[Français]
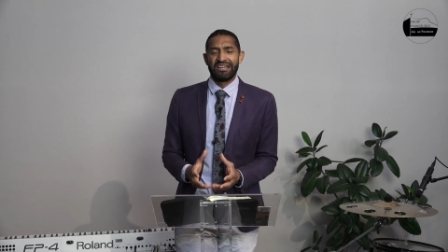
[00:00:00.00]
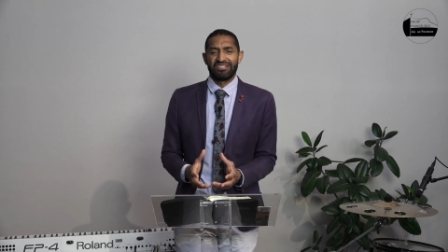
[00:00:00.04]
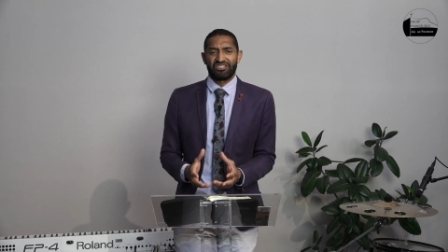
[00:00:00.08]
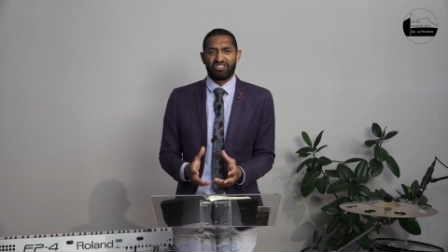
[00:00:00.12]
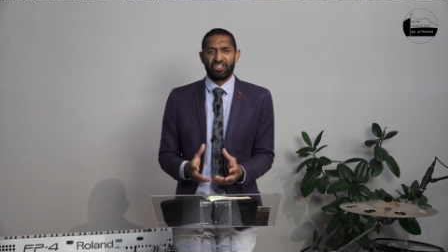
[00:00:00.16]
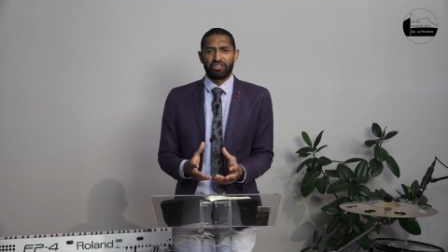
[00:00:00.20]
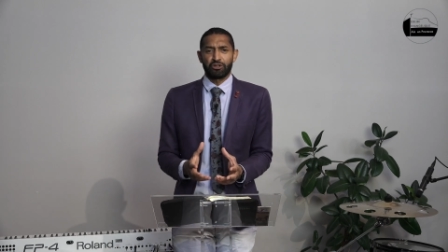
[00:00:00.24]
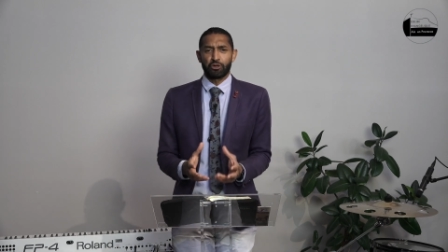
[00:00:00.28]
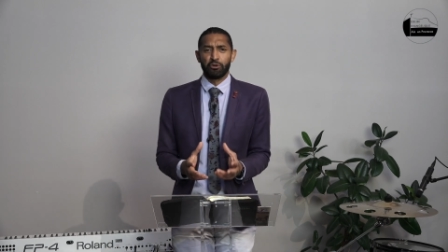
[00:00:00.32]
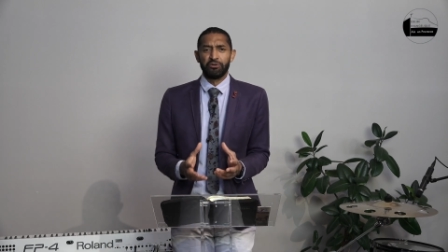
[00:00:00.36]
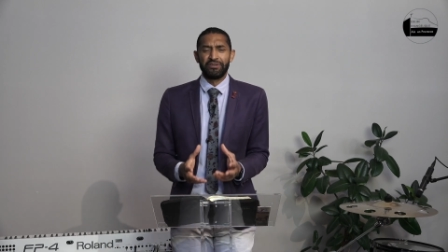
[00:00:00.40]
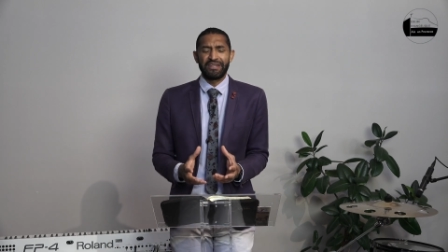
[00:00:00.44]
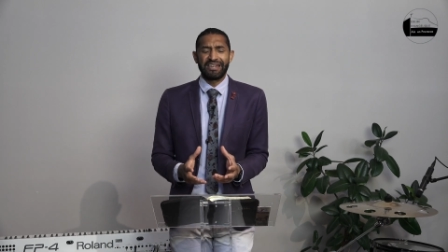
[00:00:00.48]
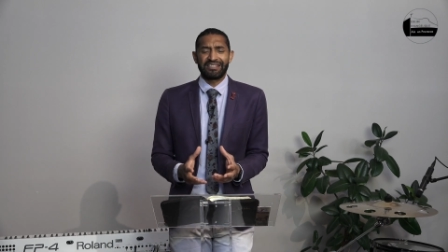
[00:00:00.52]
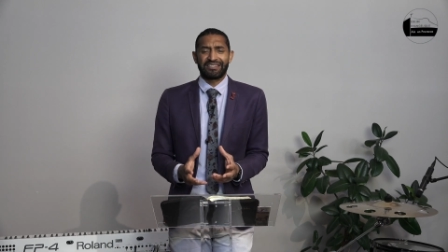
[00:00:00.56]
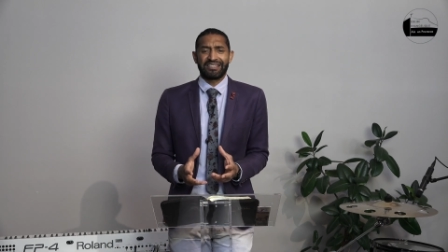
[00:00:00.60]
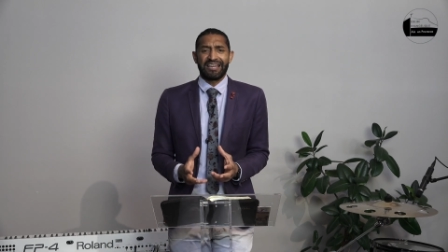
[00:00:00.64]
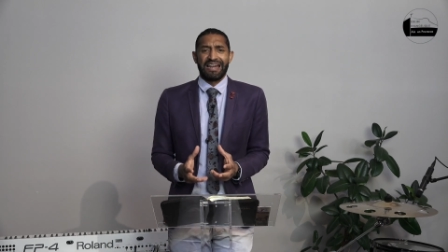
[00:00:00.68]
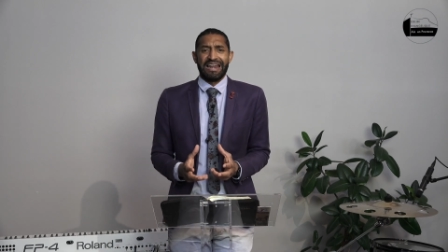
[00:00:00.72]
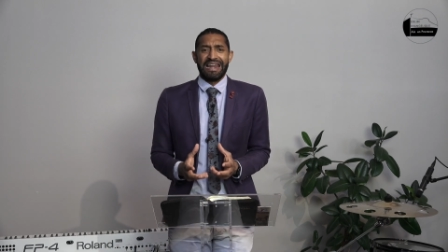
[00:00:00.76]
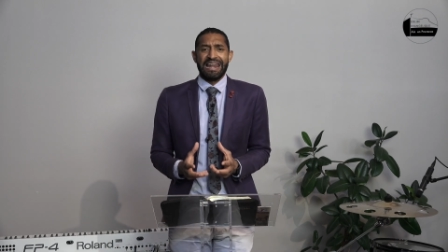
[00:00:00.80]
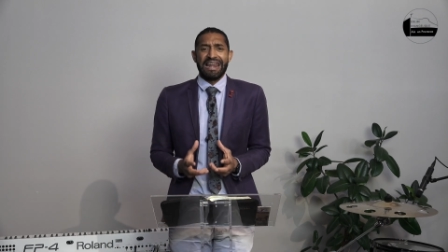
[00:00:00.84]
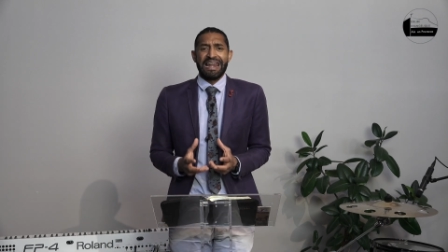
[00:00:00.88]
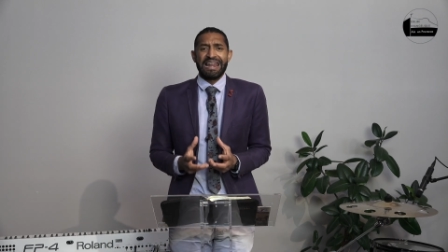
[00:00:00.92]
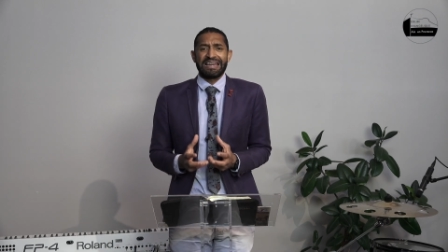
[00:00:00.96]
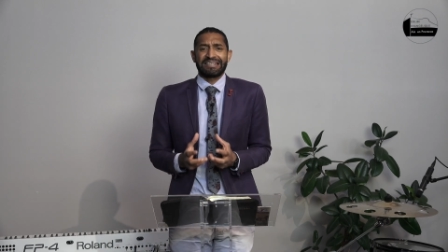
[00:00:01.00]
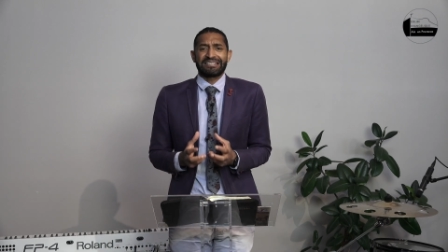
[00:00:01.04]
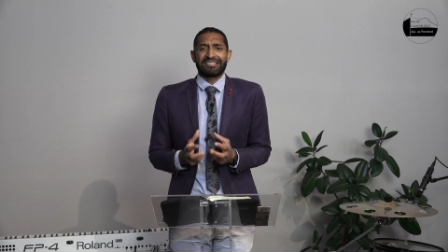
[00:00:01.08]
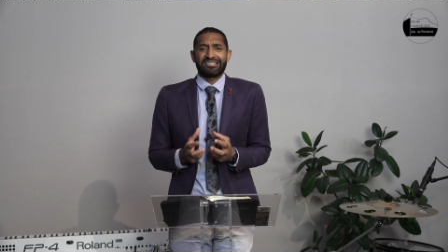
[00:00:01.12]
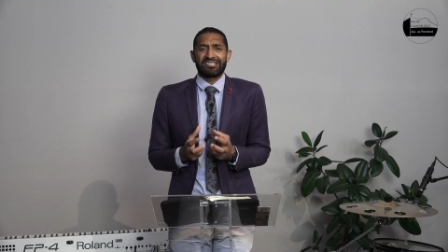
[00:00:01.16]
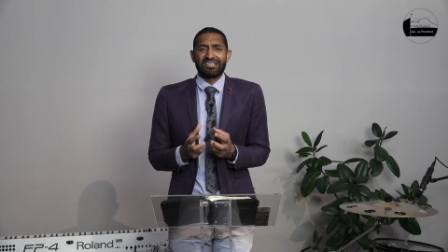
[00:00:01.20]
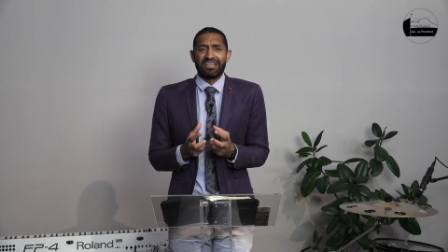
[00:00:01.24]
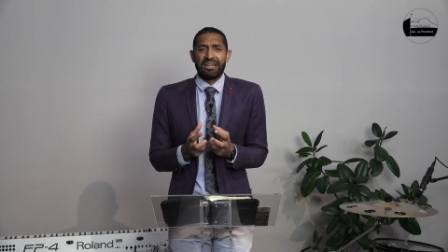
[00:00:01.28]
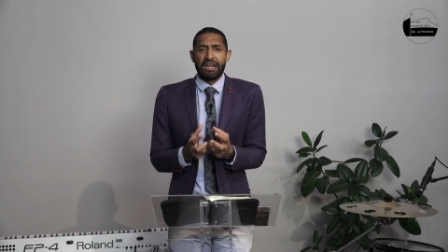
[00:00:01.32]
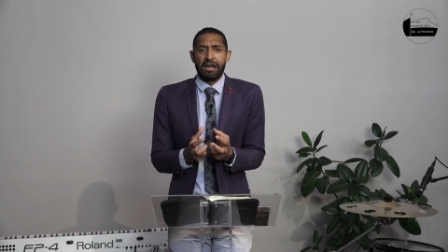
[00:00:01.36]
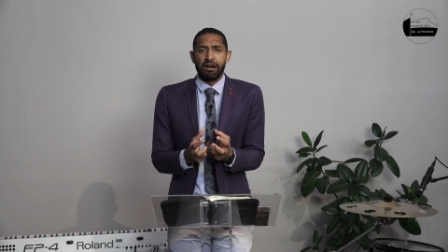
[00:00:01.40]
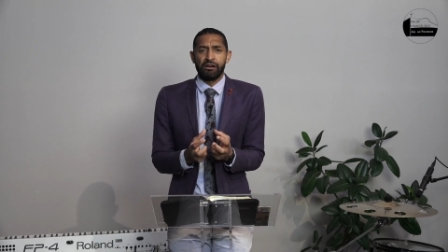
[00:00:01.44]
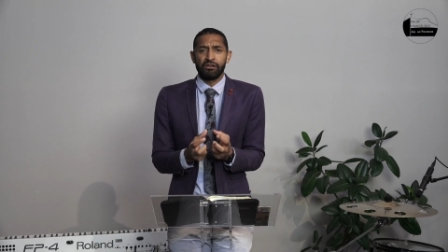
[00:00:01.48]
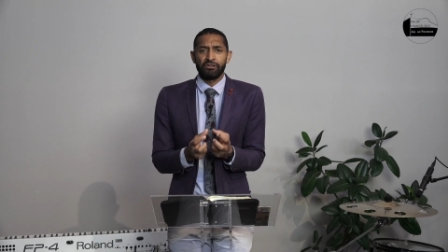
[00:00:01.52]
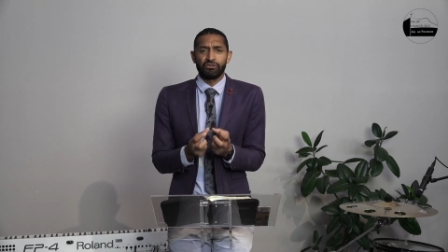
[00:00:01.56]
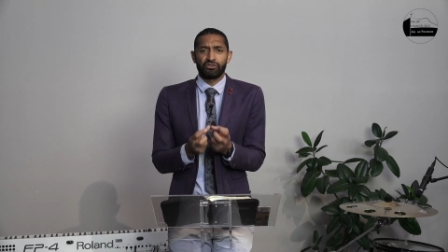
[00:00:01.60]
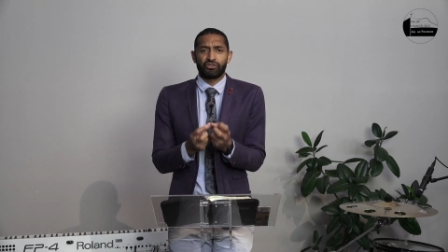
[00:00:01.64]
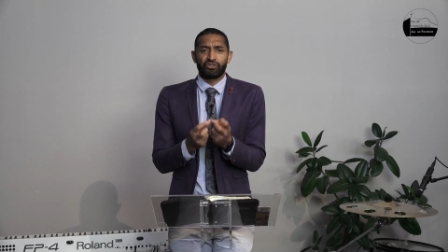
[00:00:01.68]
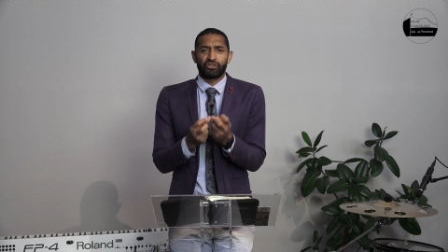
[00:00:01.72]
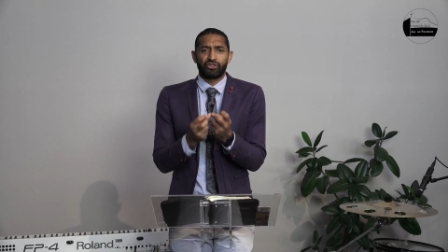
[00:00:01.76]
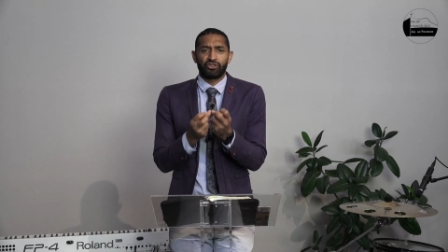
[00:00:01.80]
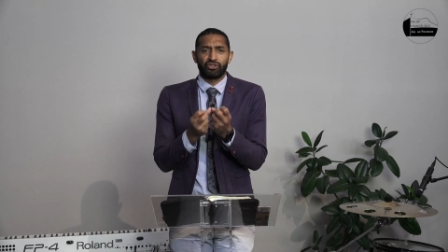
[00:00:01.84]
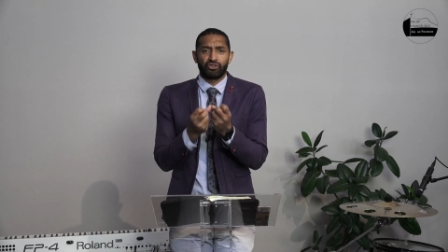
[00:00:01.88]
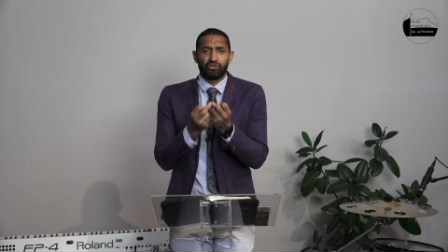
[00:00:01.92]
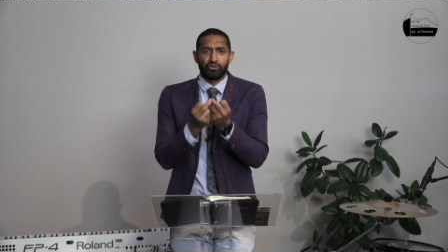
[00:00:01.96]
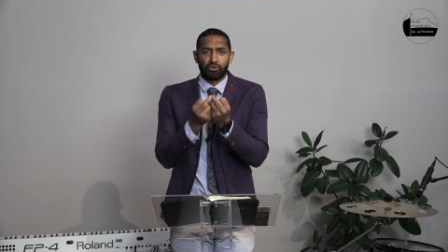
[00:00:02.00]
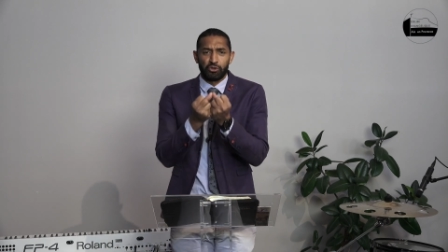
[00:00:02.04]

c'est connaître l'excellence